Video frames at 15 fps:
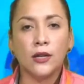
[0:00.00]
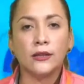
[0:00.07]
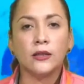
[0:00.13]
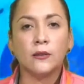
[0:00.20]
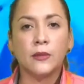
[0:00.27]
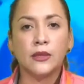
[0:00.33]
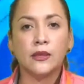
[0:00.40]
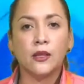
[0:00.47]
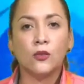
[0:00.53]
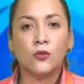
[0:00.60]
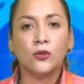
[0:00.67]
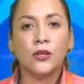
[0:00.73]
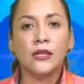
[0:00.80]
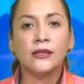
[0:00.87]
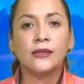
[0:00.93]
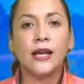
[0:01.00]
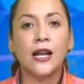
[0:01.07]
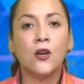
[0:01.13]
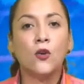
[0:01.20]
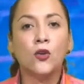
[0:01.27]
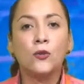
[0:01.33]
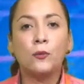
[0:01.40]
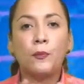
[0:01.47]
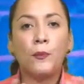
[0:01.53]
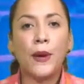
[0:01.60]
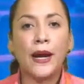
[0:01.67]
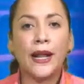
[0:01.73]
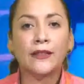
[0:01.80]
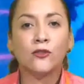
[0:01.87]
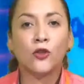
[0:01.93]
con el tema de salud. Salud
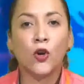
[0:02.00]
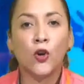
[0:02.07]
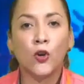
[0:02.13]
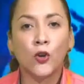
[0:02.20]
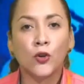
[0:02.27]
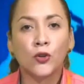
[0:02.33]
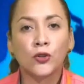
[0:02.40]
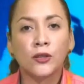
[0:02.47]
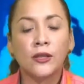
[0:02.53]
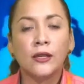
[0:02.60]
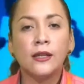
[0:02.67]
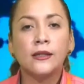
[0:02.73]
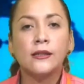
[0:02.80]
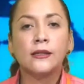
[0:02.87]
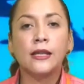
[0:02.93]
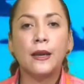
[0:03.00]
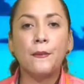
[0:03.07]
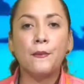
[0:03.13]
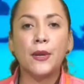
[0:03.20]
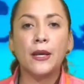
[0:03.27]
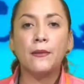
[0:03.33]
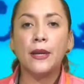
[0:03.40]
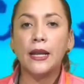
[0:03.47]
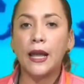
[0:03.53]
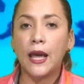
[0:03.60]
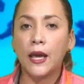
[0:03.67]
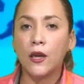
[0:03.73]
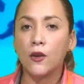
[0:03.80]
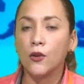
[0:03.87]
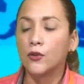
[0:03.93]
para todos, sin
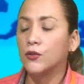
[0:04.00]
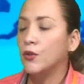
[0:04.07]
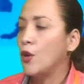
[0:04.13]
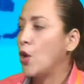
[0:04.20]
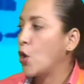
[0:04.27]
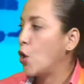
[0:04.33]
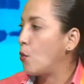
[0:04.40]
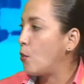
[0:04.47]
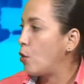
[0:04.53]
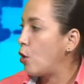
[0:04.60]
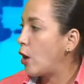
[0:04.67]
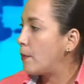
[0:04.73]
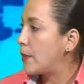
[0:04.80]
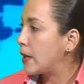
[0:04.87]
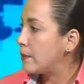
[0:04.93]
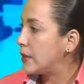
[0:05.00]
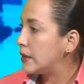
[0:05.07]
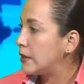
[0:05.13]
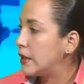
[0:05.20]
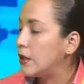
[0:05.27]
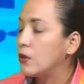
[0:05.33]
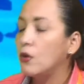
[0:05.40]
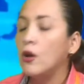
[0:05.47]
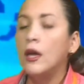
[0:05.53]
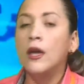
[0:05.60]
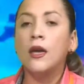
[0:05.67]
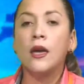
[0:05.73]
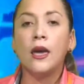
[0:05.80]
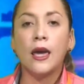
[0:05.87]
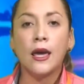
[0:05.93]
privilegios, como lo ha permitido
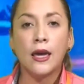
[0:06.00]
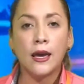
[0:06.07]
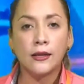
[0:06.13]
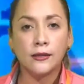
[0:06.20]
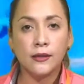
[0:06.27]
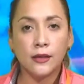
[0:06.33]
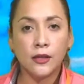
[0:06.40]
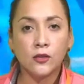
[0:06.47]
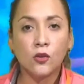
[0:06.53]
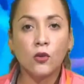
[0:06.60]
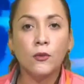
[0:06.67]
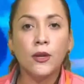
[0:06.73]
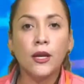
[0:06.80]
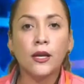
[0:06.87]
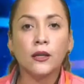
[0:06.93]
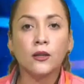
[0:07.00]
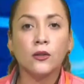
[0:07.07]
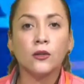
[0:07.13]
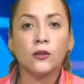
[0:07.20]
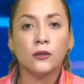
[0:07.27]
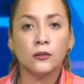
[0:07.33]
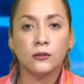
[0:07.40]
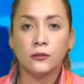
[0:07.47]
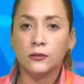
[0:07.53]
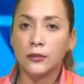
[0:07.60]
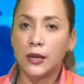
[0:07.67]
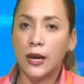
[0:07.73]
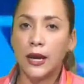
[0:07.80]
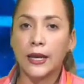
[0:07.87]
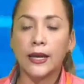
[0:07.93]
en este desgobierno
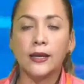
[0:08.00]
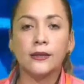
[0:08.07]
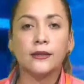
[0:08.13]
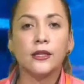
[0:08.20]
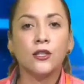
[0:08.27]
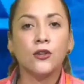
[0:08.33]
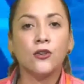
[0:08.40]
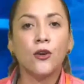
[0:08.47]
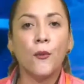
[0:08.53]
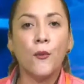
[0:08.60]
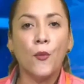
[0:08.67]
aquel señor